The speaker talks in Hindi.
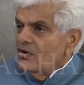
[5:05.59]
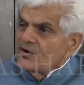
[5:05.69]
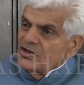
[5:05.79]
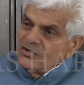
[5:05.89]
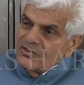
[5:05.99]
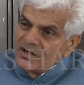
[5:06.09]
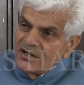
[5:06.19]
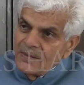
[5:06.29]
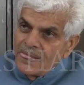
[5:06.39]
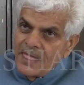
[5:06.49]
और
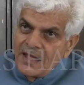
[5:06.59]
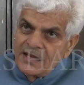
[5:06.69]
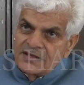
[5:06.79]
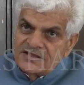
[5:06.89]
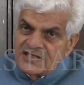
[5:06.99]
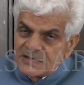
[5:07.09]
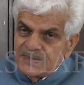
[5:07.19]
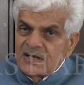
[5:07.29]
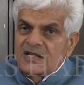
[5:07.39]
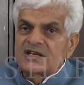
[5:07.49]
इन्होंने जिस
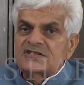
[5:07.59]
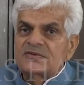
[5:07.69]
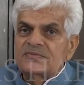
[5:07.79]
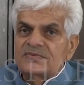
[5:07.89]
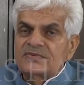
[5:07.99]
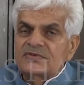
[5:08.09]
प्रकार से